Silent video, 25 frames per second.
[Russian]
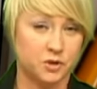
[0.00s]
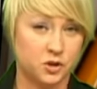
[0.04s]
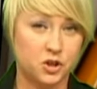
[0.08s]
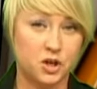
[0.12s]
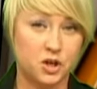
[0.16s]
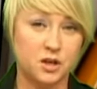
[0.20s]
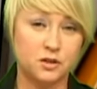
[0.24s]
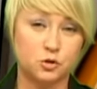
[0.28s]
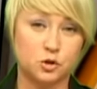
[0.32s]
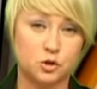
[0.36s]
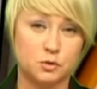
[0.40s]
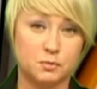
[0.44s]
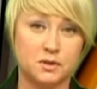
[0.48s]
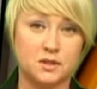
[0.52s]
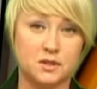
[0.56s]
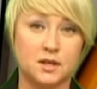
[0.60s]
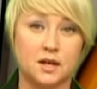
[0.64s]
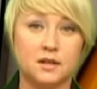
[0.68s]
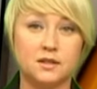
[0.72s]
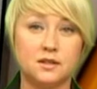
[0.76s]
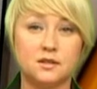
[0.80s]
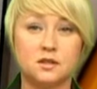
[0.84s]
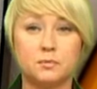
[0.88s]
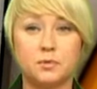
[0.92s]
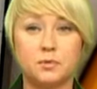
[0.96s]
К счастью,
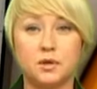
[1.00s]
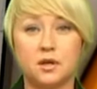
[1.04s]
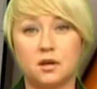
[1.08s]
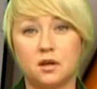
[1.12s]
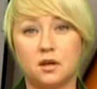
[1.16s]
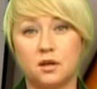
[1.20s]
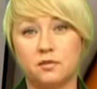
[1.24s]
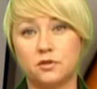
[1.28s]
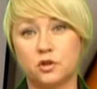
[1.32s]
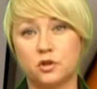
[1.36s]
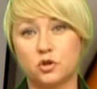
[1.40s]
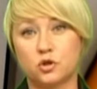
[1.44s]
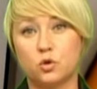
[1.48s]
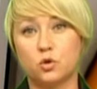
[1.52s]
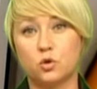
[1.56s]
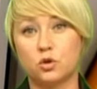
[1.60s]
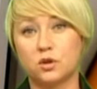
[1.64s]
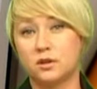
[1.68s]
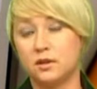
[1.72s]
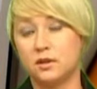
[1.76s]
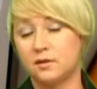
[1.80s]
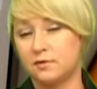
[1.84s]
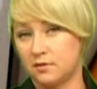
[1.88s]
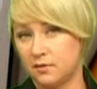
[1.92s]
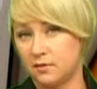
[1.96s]
специалисты приехали в наш
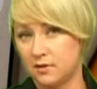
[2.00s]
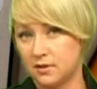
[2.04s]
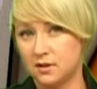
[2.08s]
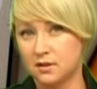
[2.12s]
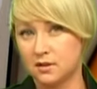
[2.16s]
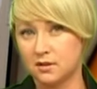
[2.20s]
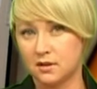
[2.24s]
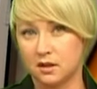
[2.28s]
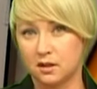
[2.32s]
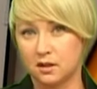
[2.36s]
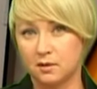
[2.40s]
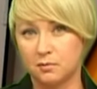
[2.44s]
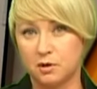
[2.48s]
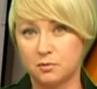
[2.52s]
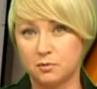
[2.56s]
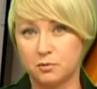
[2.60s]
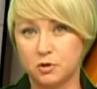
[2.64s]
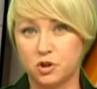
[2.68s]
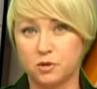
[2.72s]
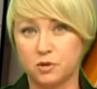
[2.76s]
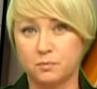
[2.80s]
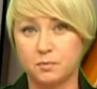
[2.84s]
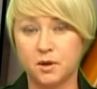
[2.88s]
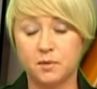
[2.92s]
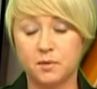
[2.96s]
город не в связи с каким-либо
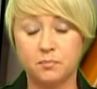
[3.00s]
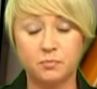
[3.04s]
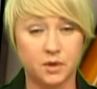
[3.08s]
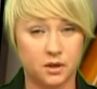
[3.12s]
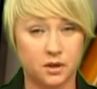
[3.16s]
ЧП,